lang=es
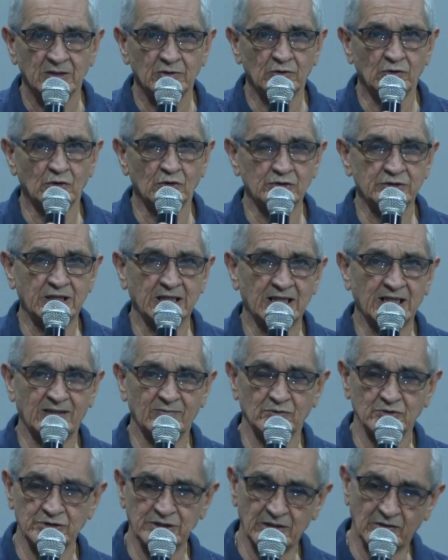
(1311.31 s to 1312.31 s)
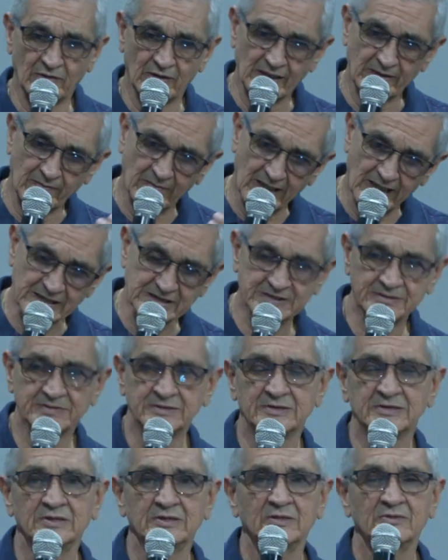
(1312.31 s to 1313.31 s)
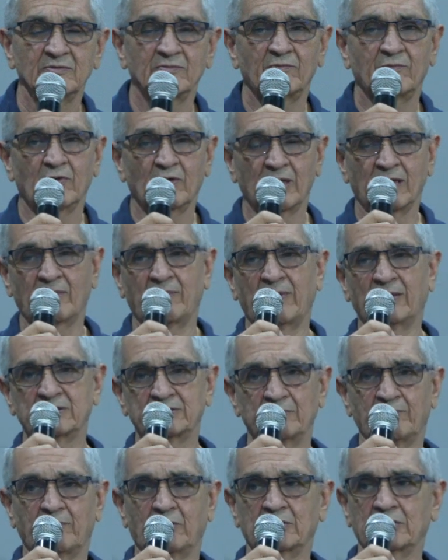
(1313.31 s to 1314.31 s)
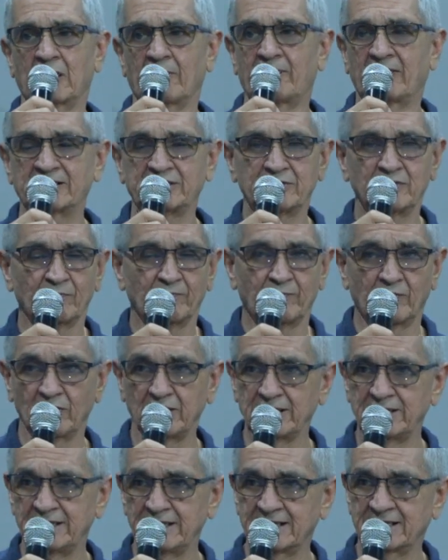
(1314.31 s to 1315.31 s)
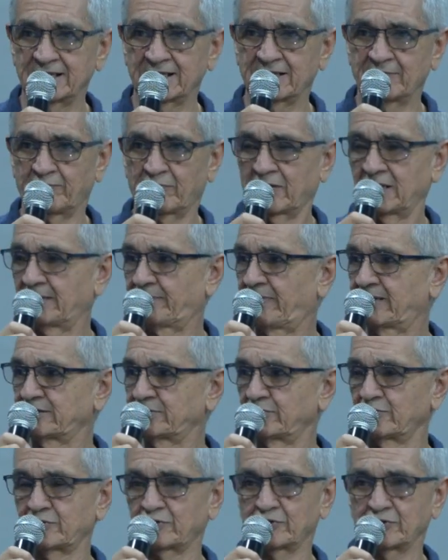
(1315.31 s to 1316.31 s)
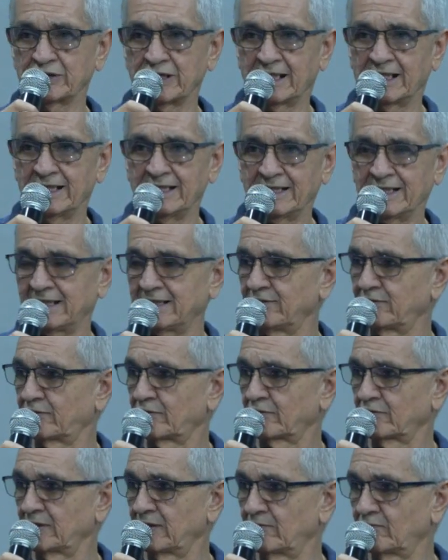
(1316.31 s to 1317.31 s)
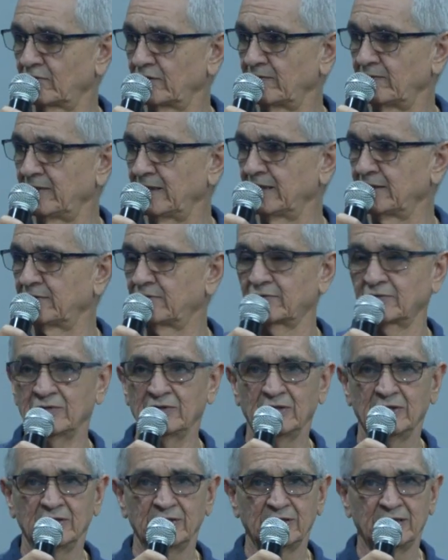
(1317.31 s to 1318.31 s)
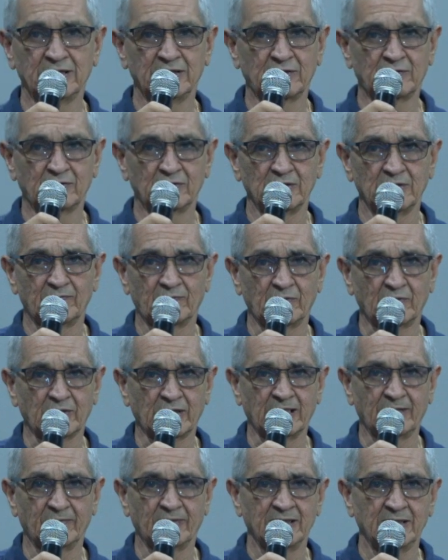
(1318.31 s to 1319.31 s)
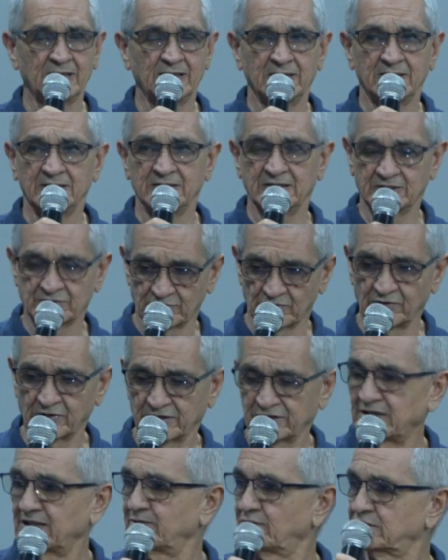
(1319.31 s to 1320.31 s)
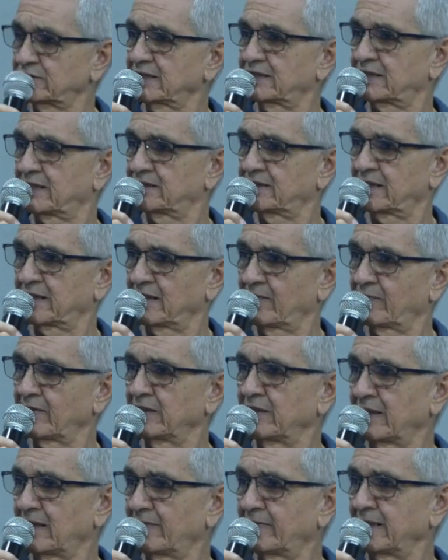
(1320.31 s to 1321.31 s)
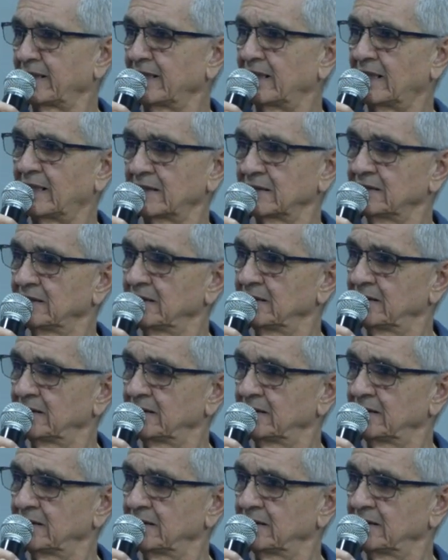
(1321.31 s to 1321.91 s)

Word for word: nos dejamos llevar más por la, por la pasión política que por la pasión social dentro del movimiento, dentro del programa. Y esto es lo que tenemos que tratar de aprender a manejar.